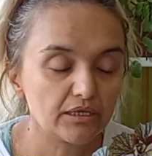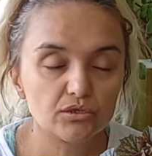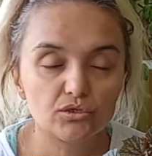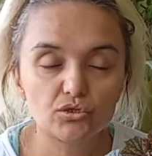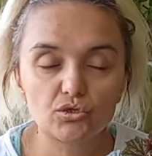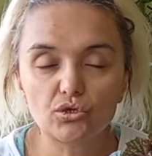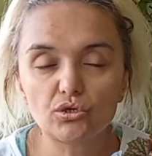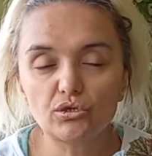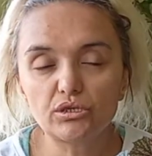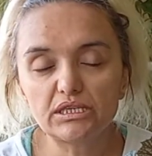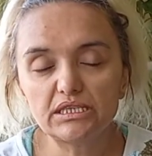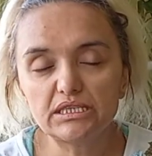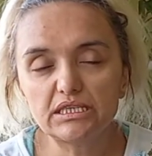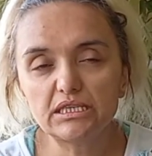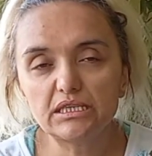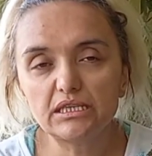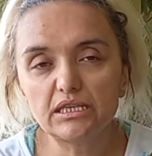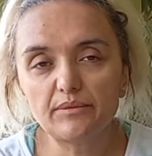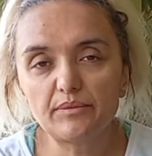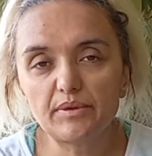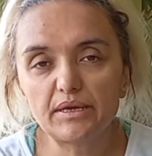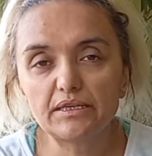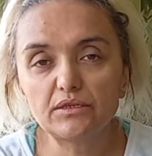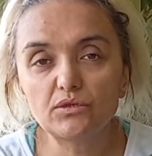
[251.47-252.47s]

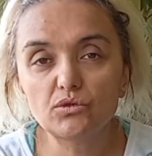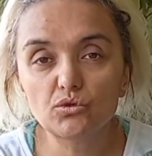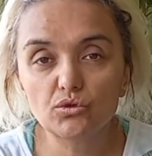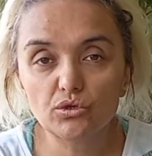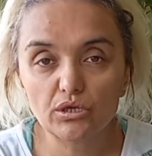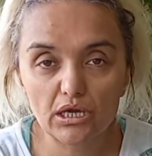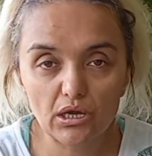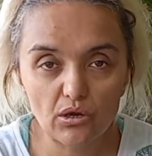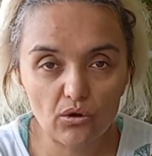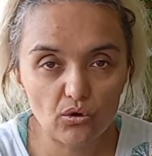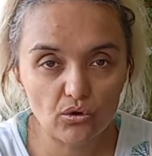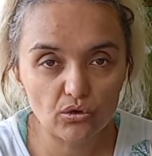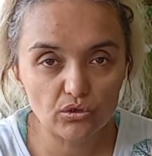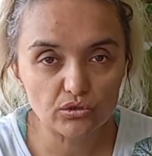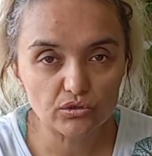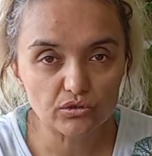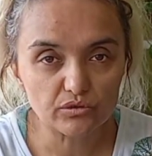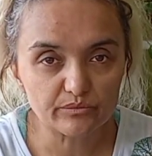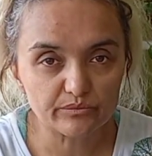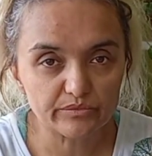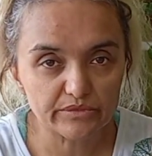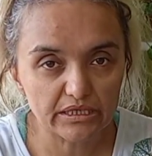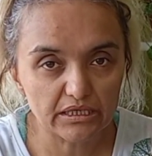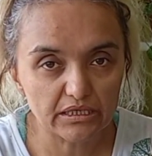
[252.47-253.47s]
Sonrasında ben suya
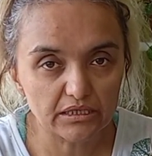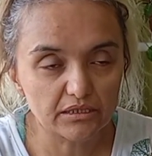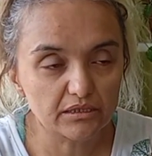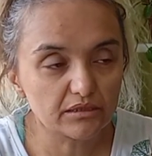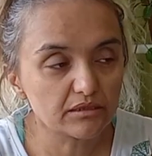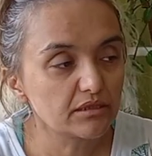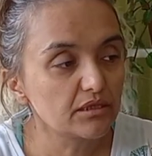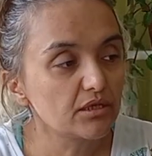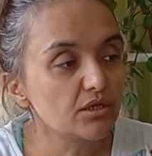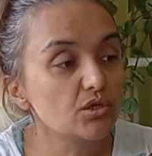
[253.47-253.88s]
koydum dalı.